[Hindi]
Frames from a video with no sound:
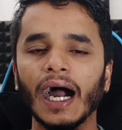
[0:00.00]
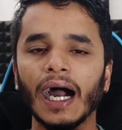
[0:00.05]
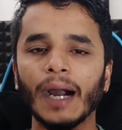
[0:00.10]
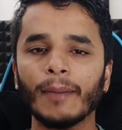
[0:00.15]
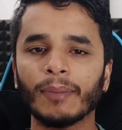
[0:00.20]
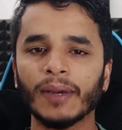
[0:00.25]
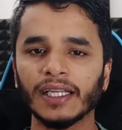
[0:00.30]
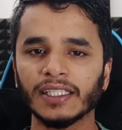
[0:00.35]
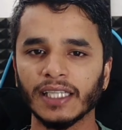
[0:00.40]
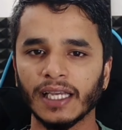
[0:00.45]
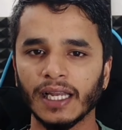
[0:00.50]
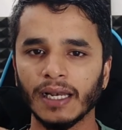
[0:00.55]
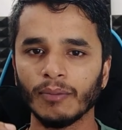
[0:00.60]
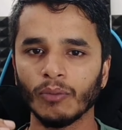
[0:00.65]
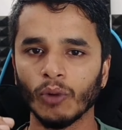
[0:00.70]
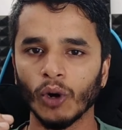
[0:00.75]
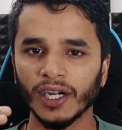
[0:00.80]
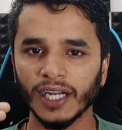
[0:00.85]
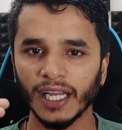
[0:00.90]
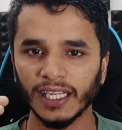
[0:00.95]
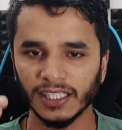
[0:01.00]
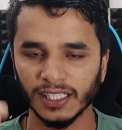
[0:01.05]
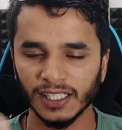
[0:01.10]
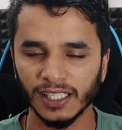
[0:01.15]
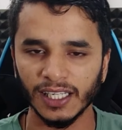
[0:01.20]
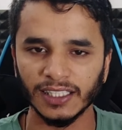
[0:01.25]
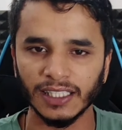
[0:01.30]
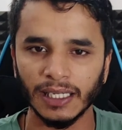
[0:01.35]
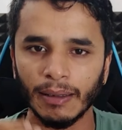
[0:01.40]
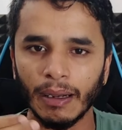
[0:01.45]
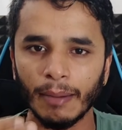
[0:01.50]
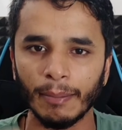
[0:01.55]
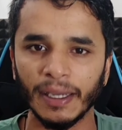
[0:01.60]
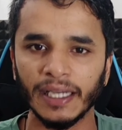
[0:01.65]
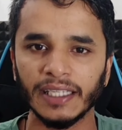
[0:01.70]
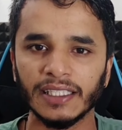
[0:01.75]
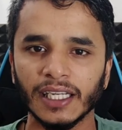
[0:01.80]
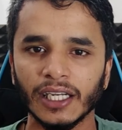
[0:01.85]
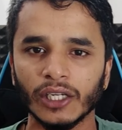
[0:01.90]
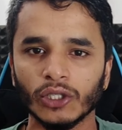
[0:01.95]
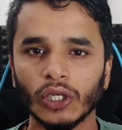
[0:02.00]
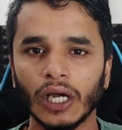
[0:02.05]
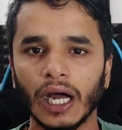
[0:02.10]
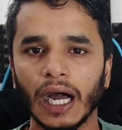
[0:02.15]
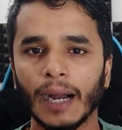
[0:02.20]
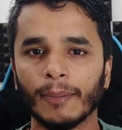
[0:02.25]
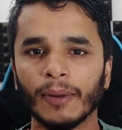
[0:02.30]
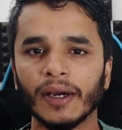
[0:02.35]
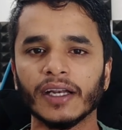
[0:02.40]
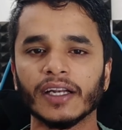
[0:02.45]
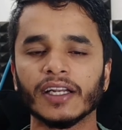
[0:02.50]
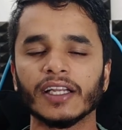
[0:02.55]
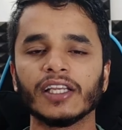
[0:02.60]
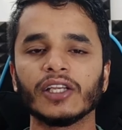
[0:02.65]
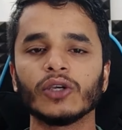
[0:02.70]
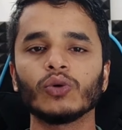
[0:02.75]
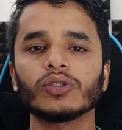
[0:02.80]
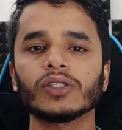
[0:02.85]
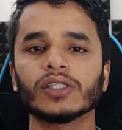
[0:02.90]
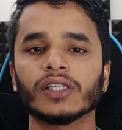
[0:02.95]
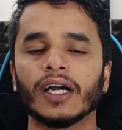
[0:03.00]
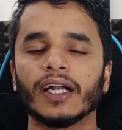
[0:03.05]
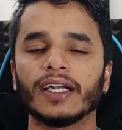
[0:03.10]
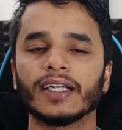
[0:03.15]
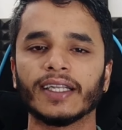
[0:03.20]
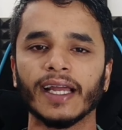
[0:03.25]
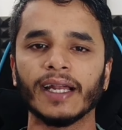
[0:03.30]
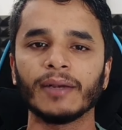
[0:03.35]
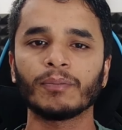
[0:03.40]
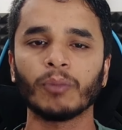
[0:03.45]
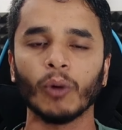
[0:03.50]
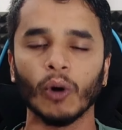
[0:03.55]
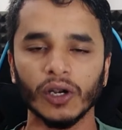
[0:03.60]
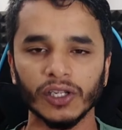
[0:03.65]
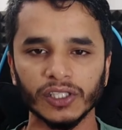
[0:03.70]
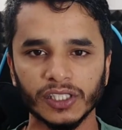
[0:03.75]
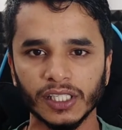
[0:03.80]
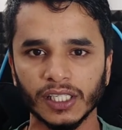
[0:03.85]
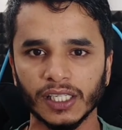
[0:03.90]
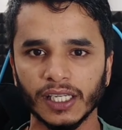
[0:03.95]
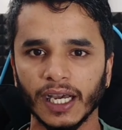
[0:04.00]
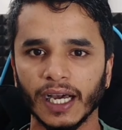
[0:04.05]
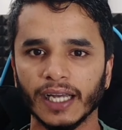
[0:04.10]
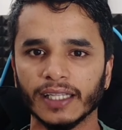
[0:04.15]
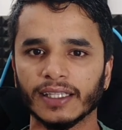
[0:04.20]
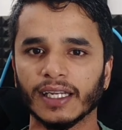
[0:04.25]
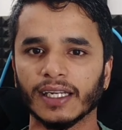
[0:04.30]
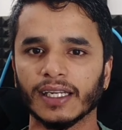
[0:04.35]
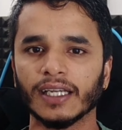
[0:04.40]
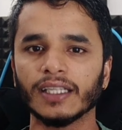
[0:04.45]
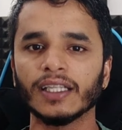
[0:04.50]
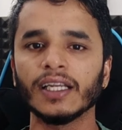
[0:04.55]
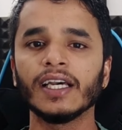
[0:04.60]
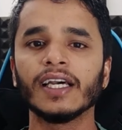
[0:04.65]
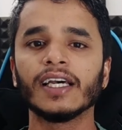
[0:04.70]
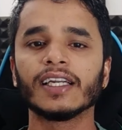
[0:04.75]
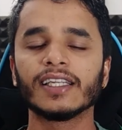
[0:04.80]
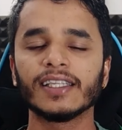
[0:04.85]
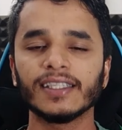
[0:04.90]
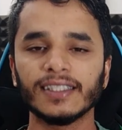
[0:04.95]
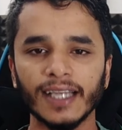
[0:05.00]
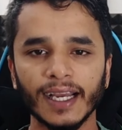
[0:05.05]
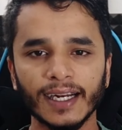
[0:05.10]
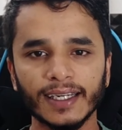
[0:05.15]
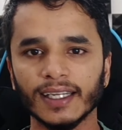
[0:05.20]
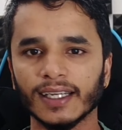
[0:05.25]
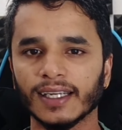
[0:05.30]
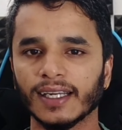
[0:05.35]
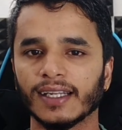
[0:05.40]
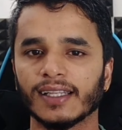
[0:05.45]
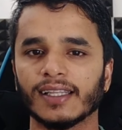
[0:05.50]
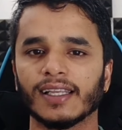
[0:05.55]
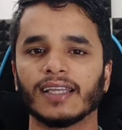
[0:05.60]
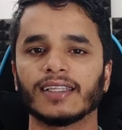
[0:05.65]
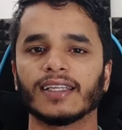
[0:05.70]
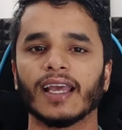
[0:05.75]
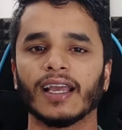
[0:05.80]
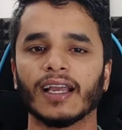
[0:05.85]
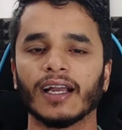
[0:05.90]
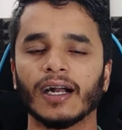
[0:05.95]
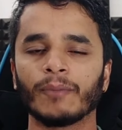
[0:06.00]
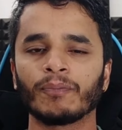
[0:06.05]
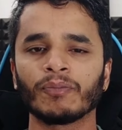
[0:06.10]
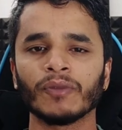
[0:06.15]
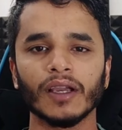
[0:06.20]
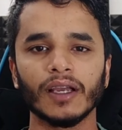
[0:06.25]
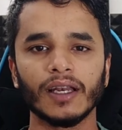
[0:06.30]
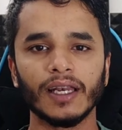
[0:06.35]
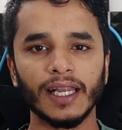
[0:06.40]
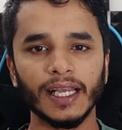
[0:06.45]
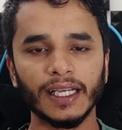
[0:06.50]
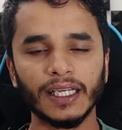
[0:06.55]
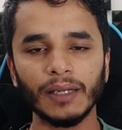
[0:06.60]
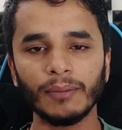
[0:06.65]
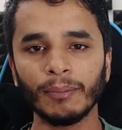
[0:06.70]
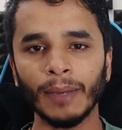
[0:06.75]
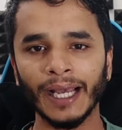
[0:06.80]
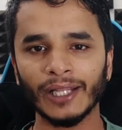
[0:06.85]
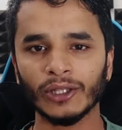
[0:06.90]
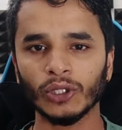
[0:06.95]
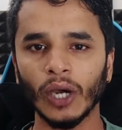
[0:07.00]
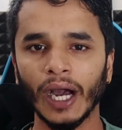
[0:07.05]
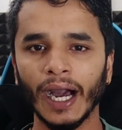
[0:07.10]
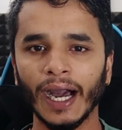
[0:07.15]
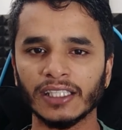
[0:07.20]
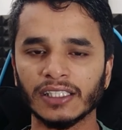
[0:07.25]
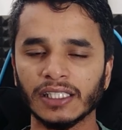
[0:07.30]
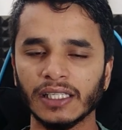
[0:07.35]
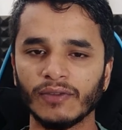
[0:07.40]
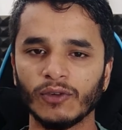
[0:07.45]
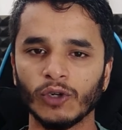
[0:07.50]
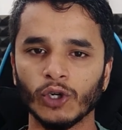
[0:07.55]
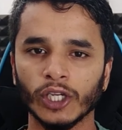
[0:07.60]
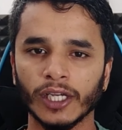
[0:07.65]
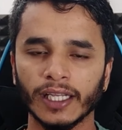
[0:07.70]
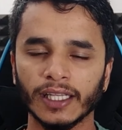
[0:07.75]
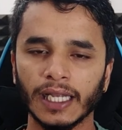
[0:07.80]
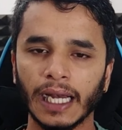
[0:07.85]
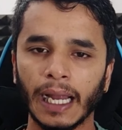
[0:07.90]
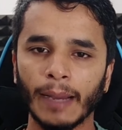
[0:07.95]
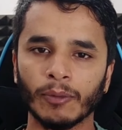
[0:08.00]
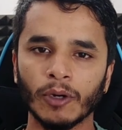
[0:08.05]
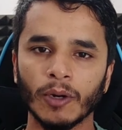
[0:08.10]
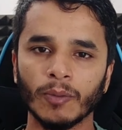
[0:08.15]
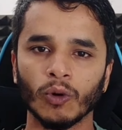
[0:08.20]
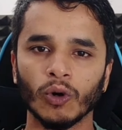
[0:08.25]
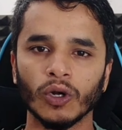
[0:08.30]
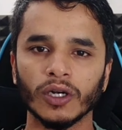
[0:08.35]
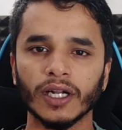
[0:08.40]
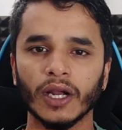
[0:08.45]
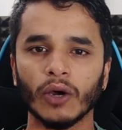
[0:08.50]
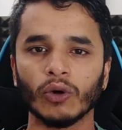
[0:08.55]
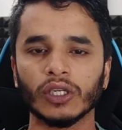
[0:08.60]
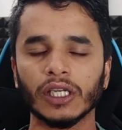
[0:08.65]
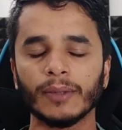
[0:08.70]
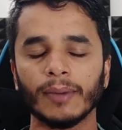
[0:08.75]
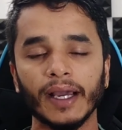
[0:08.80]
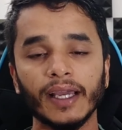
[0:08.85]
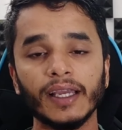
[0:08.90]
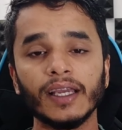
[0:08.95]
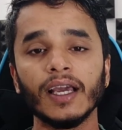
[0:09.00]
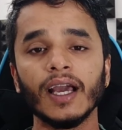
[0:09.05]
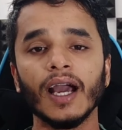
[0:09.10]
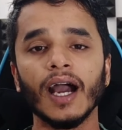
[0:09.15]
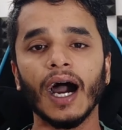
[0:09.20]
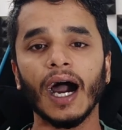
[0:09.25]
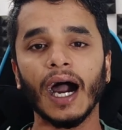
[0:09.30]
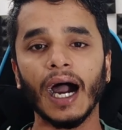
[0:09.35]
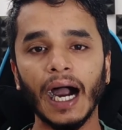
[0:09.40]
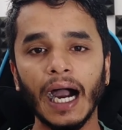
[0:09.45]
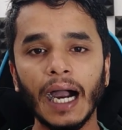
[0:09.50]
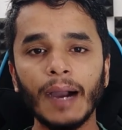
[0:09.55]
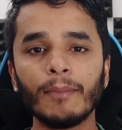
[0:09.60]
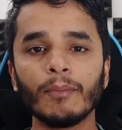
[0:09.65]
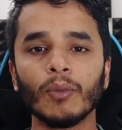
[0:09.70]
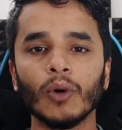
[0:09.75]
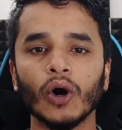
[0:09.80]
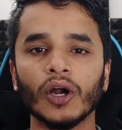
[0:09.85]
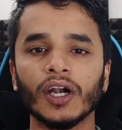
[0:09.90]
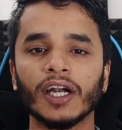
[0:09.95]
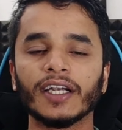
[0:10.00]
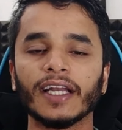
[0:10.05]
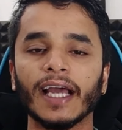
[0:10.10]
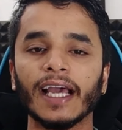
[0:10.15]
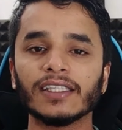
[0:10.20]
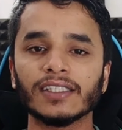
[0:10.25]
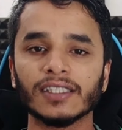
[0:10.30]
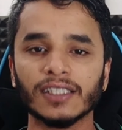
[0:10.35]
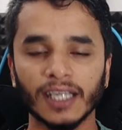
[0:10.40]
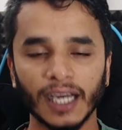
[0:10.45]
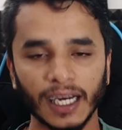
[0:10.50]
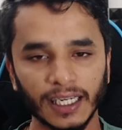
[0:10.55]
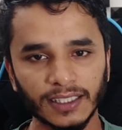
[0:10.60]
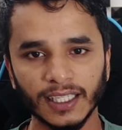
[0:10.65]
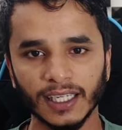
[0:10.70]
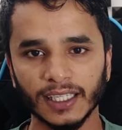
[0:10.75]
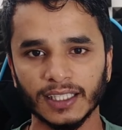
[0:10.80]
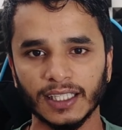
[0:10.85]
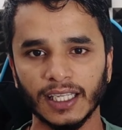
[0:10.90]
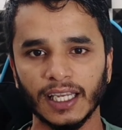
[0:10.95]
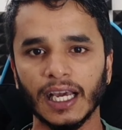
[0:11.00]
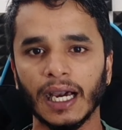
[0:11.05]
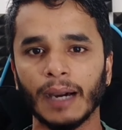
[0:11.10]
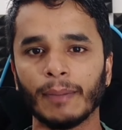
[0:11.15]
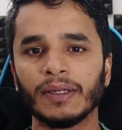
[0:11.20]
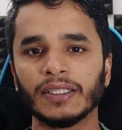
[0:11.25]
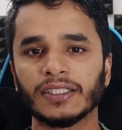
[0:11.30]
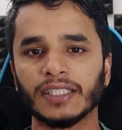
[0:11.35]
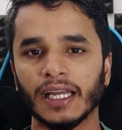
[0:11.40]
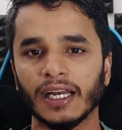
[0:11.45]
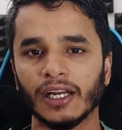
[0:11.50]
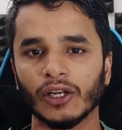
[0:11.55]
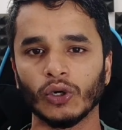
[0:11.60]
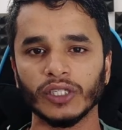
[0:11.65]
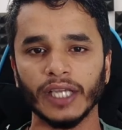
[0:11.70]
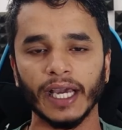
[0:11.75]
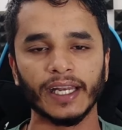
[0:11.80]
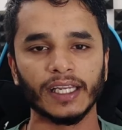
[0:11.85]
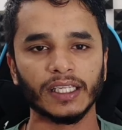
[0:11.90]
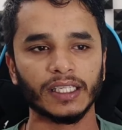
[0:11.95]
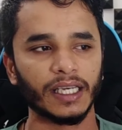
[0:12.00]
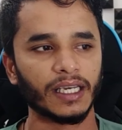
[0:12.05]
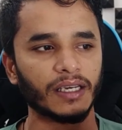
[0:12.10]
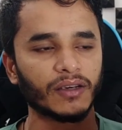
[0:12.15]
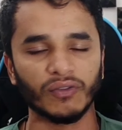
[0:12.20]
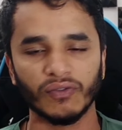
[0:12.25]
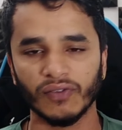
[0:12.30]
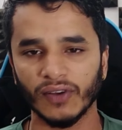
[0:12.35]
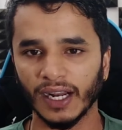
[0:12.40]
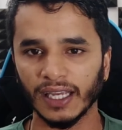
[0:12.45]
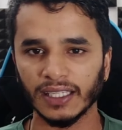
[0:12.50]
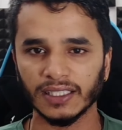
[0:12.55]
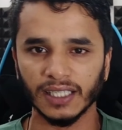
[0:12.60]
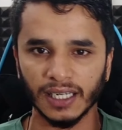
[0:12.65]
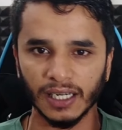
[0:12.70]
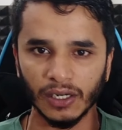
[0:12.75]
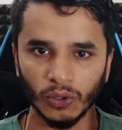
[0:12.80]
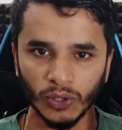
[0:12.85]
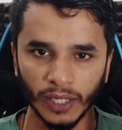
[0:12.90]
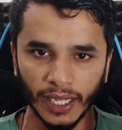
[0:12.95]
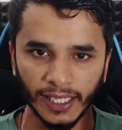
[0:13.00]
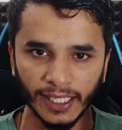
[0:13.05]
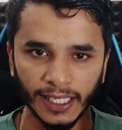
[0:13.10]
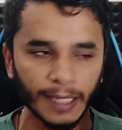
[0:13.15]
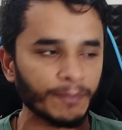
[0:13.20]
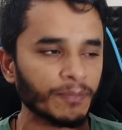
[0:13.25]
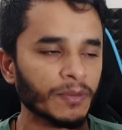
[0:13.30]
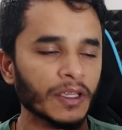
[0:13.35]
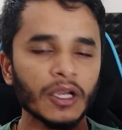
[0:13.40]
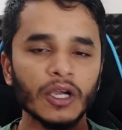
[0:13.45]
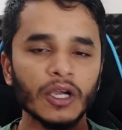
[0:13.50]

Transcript: आपका चैनल मोनेटाइजेशन जब आप भेजेंगे तो आपका रियूज कंटेंट पॉलिसी के अंतर्गत रिजेक्ट कर दिया जाएगा लेकिन मैं तो आज की वीडियो के अंदर आपको बोल रहा हूं कि भाई आप मोनिटाइज कर सकते हैं अपने चैनल को यानी कि एक फ्रेश चैनल उठाइए